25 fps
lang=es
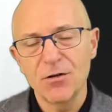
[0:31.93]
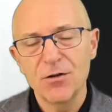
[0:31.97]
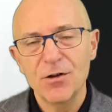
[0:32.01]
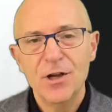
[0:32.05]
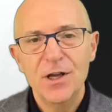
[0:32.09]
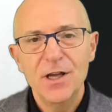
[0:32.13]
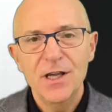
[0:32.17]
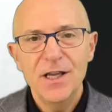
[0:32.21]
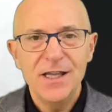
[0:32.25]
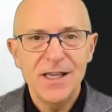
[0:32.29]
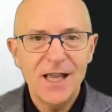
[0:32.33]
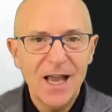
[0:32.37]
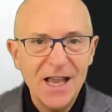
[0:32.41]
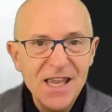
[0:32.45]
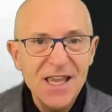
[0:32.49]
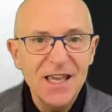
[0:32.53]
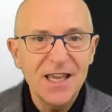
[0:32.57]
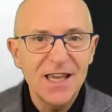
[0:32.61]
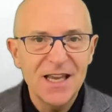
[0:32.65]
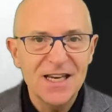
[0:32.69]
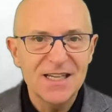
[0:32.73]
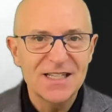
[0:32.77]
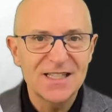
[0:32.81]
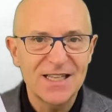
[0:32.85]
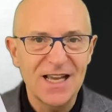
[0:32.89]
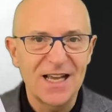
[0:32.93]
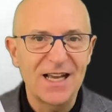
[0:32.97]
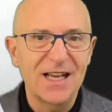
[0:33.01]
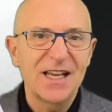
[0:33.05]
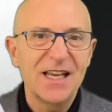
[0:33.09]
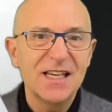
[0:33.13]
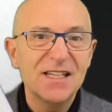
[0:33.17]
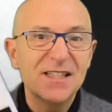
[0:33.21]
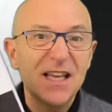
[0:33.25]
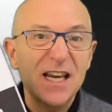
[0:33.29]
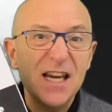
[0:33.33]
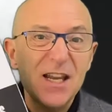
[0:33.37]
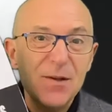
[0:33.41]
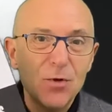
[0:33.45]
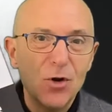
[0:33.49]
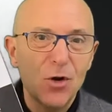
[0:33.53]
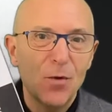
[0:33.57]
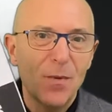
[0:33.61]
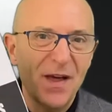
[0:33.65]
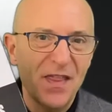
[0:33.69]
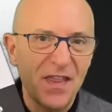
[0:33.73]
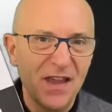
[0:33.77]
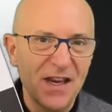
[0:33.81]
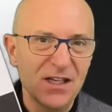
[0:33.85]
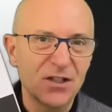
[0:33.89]
Y ahí está, este libro va de
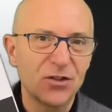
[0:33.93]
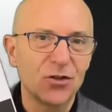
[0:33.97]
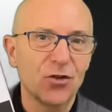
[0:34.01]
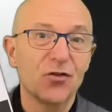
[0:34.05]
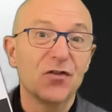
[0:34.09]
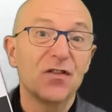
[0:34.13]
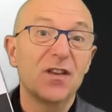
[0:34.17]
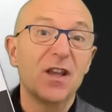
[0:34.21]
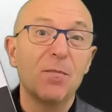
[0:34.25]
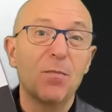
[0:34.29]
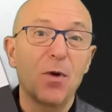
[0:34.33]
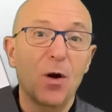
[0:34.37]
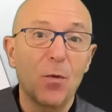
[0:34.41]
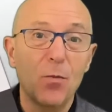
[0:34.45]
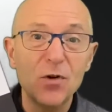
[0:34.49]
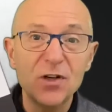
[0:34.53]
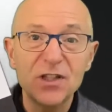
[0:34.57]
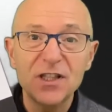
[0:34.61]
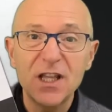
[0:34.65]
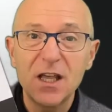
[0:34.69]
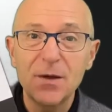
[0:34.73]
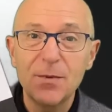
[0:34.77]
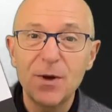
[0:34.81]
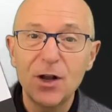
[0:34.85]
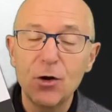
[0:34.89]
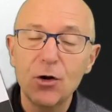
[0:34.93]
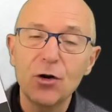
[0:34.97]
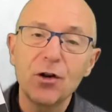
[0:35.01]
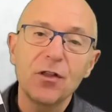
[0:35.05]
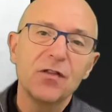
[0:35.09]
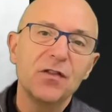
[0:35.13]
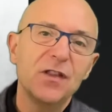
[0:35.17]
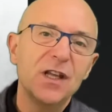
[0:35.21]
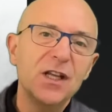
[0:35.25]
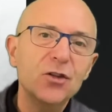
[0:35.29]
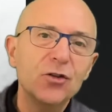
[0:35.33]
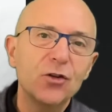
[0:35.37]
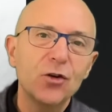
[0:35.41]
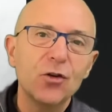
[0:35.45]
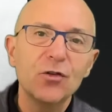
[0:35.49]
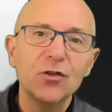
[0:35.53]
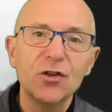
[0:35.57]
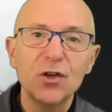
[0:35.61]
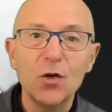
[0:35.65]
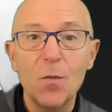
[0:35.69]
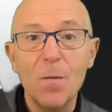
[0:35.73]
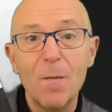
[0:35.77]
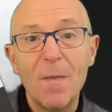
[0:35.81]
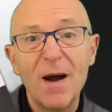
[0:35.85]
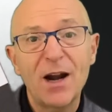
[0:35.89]
esto, de propuesta de valor dentro de un
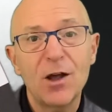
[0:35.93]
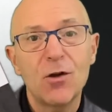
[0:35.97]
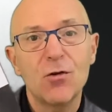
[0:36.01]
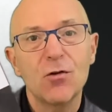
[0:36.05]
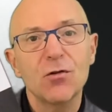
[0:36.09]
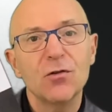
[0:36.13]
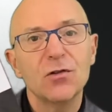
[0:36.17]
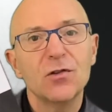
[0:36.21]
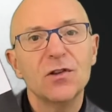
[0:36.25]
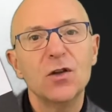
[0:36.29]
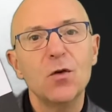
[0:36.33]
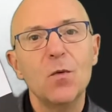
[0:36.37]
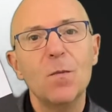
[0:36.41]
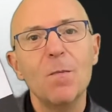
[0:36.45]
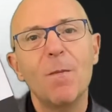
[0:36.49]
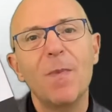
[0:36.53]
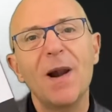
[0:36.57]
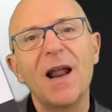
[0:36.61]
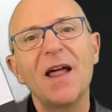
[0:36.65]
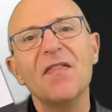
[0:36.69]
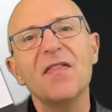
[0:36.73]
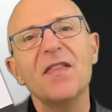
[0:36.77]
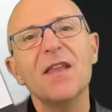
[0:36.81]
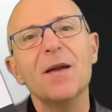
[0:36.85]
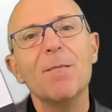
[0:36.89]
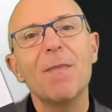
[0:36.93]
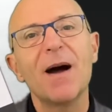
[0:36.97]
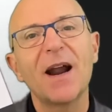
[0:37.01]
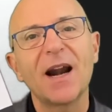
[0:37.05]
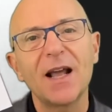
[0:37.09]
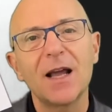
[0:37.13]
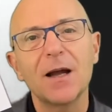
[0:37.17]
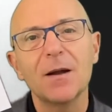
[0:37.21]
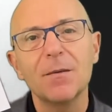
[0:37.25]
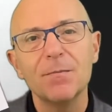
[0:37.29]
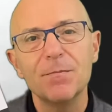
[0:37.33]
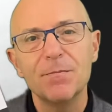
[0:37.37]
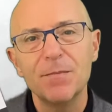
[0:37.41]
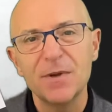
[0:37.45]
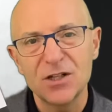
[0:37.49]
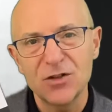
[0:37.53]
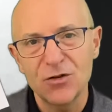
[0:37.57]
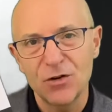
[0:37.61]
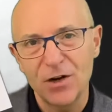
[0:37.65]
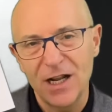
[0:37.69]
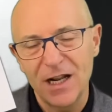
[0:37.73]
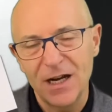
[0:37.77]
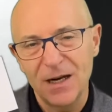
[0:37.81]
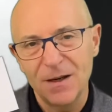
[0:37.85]
marco, de un plan de marca personal.